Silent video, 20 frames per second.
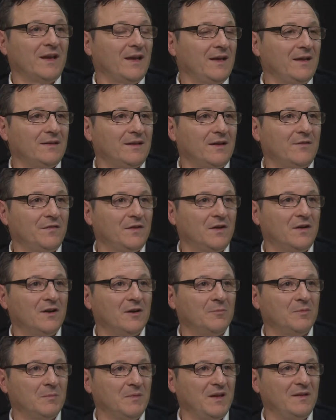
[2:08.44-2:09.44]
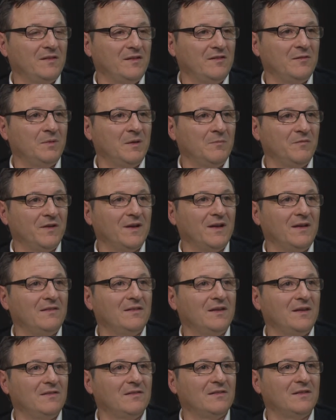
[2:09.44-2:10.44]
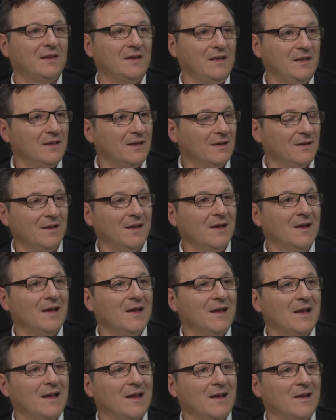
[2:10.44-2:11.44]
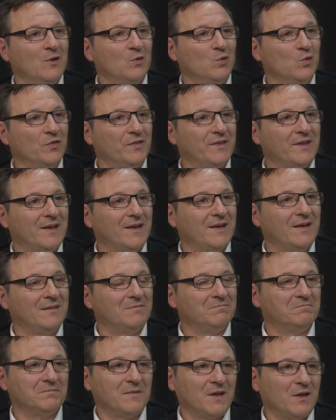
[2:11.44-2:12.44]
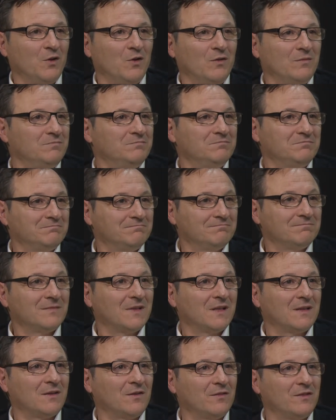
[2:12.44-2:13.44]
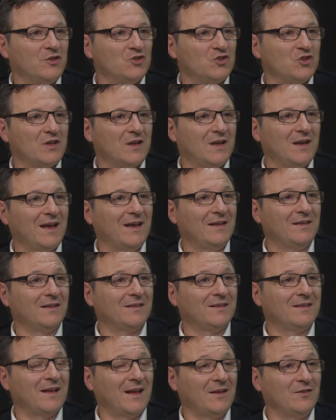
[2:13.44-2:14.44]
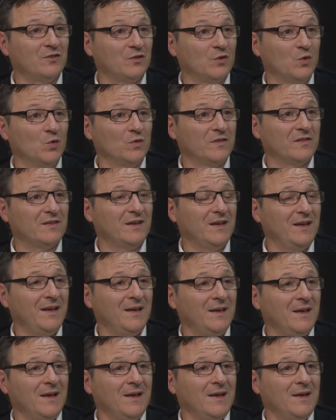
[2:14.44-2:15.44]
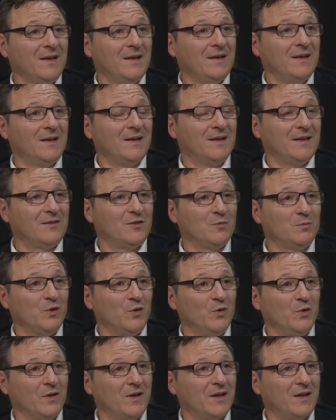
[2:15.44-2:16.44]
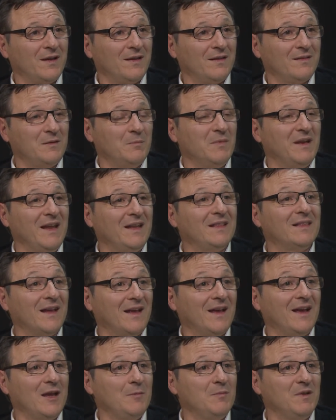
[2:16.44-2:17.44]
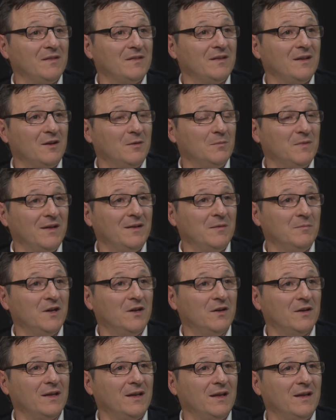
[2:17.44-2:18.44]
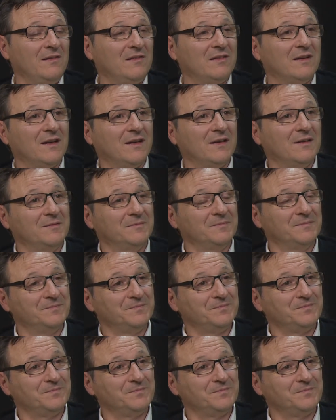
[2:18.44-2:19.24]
aus eigener Erfahrung, bei mir sind es beim Freisitz rein. Und äh, ja, das war leider dann so gesehen. Äh, zum Glück sind wir nicht daheim, kann man im Nachhinein sagen.